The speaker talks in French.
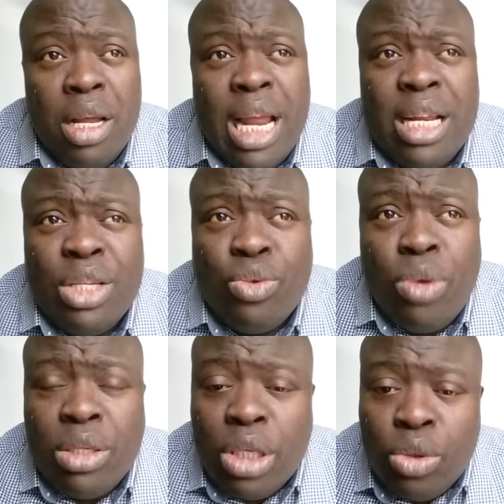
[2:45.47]
Quel que
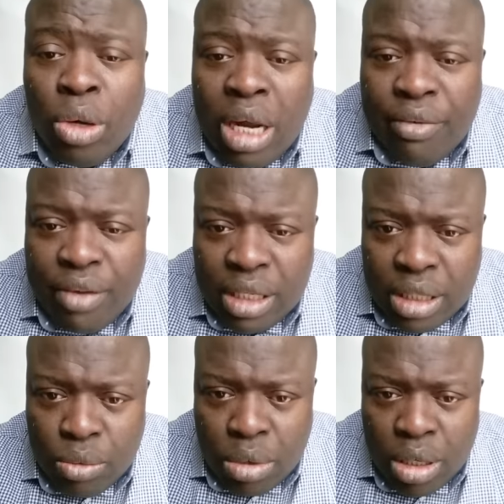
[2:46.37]
soit ce que ton gars fait,
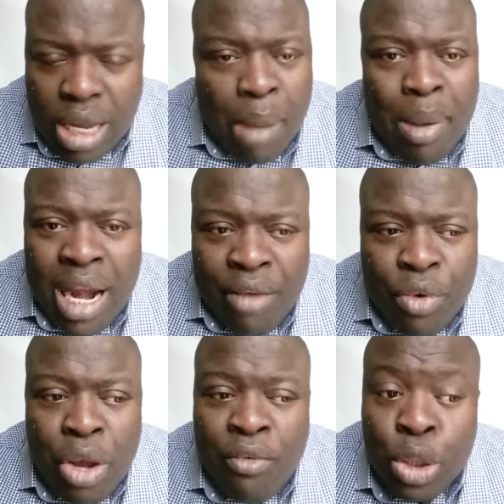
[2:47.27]
en quoi parle
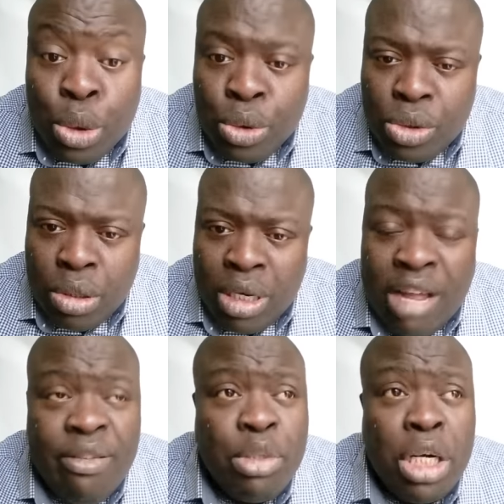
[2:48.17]
avec lui avec le douceur.
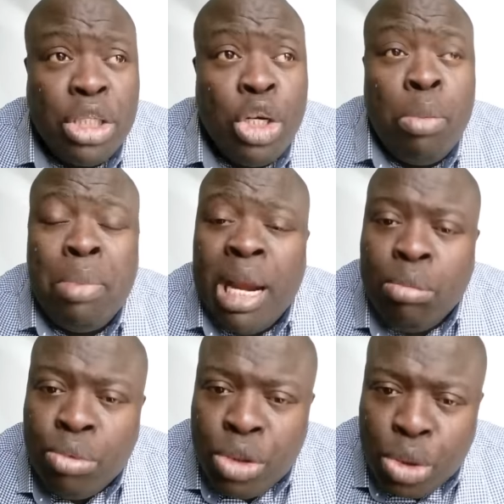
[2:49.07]
La femme change l'homme par la
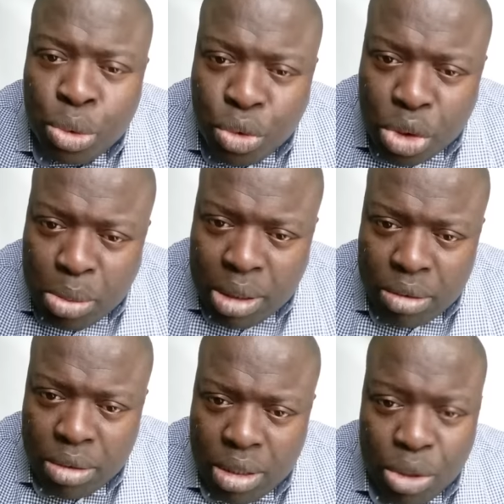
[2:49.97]
bouche, doucement.
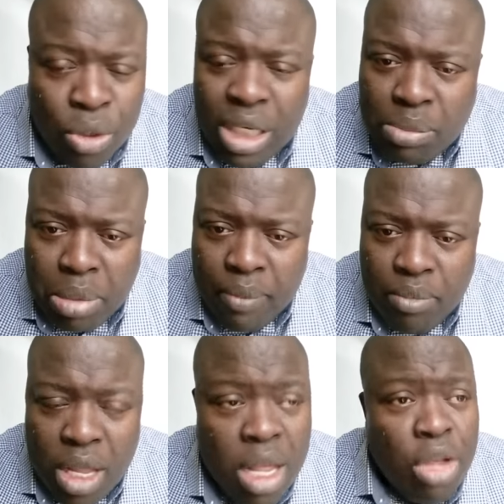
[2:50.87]
Le respect.
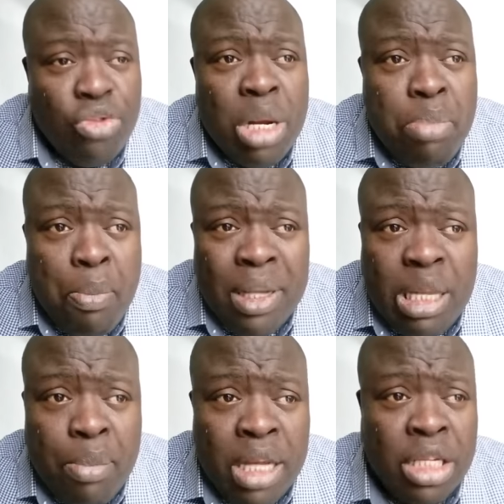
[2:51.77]
Tu ne peux pas
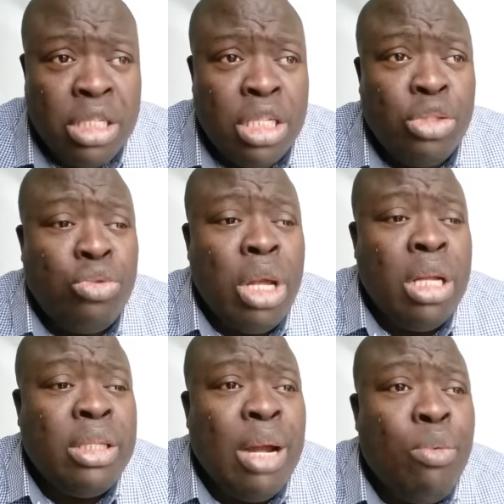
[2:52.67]
te permettre de dire que tu as
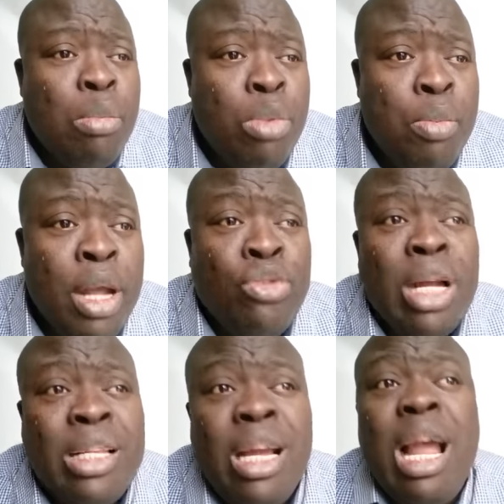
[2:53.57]
un temps comme moi et tu
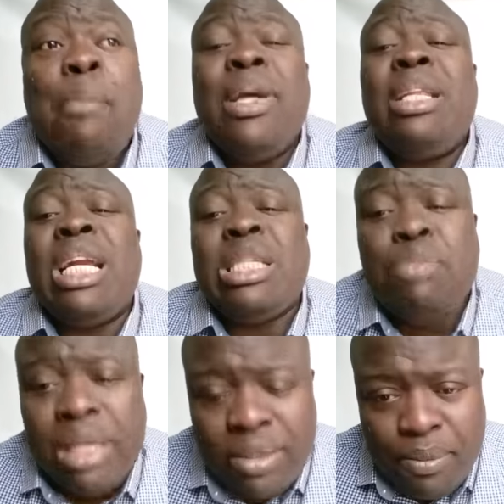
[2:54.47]
attends qu'après qu'il te
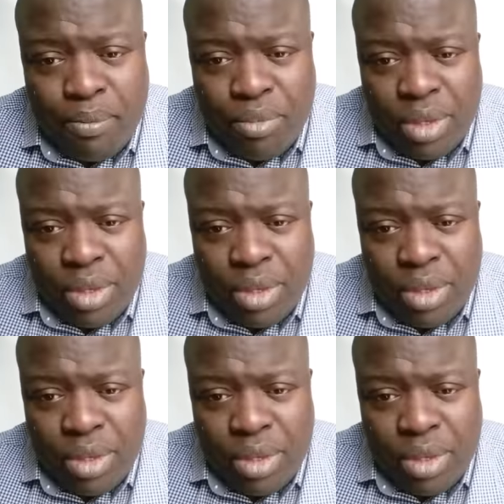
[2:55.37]
respecte.